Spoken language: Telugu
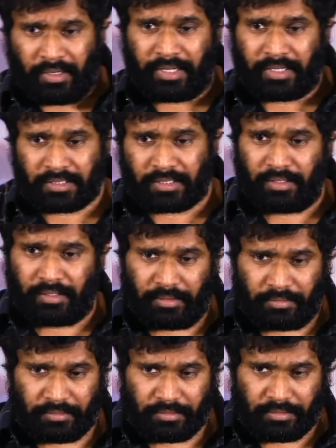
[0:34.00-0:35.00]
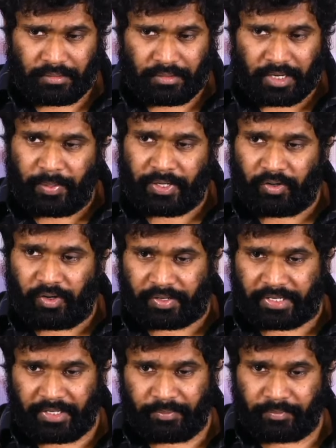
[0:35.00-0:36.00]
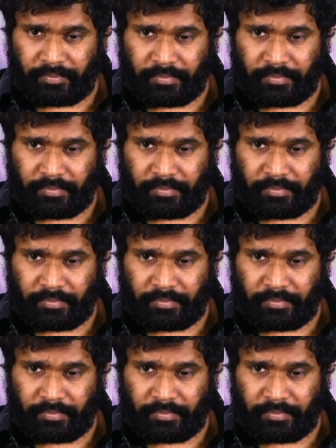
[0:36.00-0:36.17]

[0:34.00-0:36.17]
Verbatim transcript: నెక్స్ట్ కమింగ్ టు అవర్ టీమ్